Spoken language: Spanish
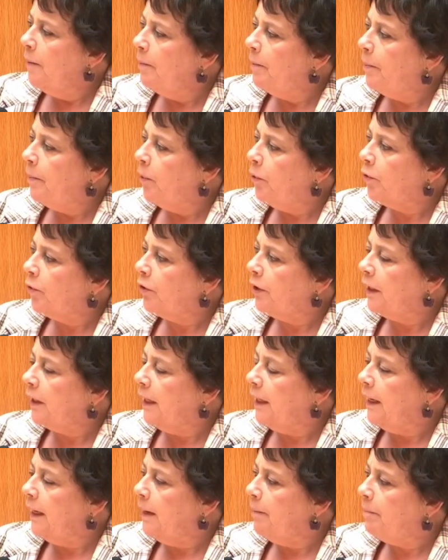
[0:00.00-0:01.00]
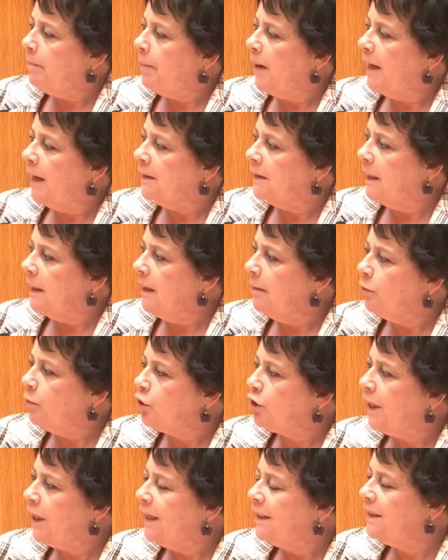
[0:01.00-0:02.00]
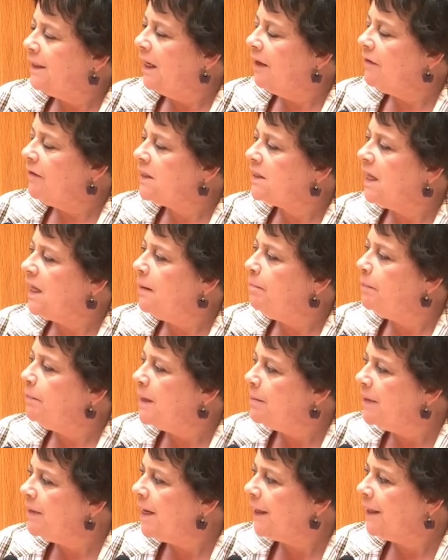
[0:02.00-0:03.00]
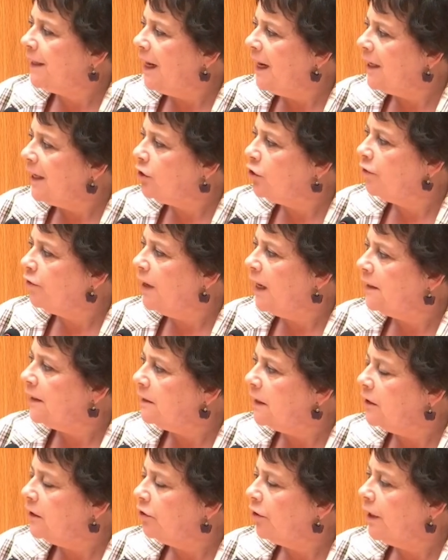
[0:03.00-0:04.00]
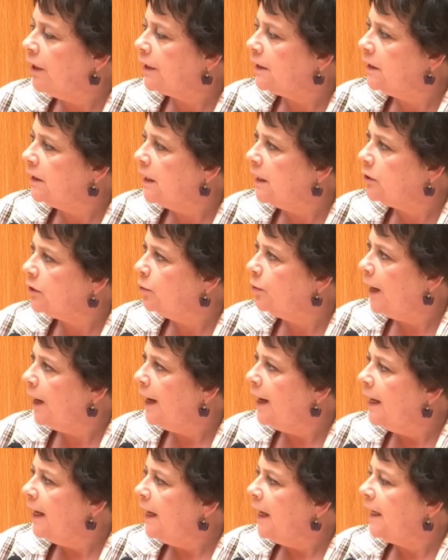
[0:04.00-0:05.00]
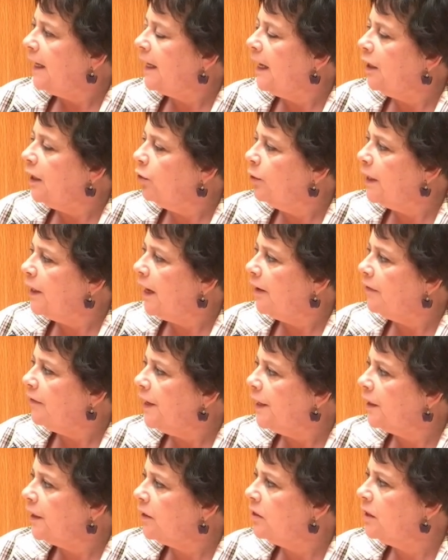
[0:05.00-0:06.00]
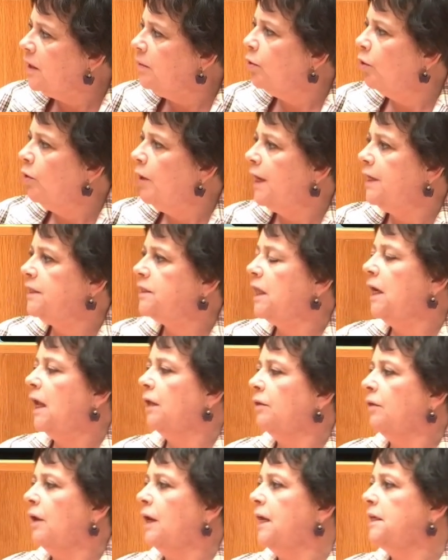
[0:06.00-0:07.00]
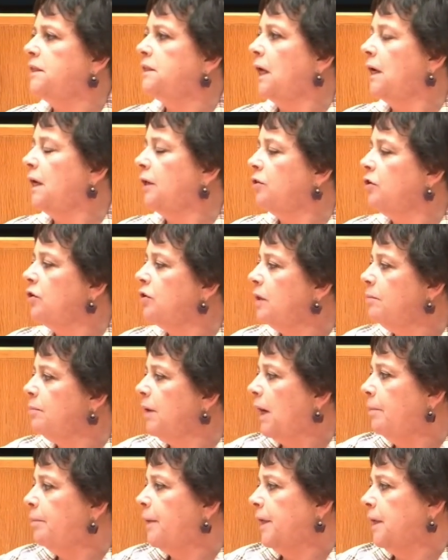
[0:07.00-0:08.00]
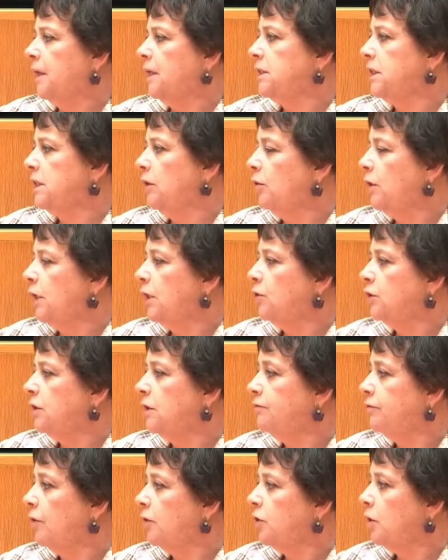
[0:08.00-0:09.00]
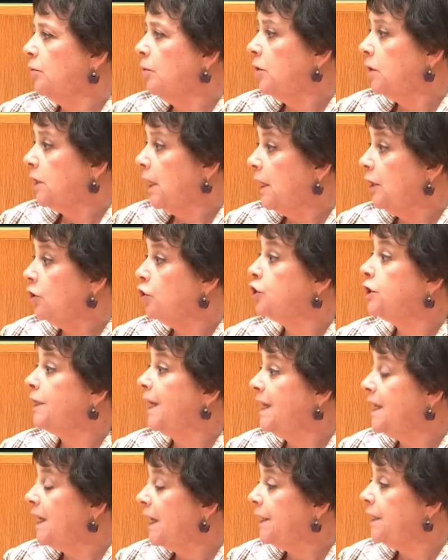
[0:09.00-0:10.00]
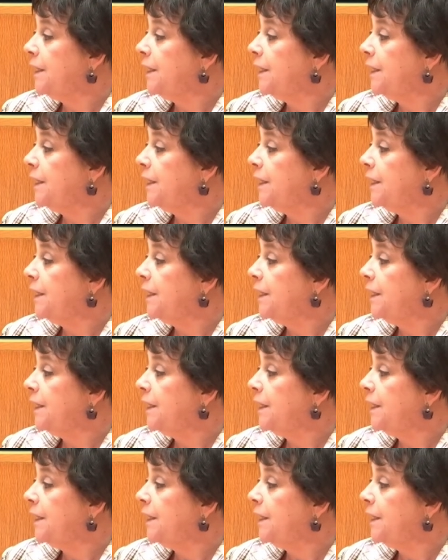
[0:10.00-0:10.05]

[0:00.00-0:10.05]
porque planteamos ya desde el primer año de la anterior legislatura que no era de recibo la, instalación de megaparques eólicos y fotovoltaicos que ya han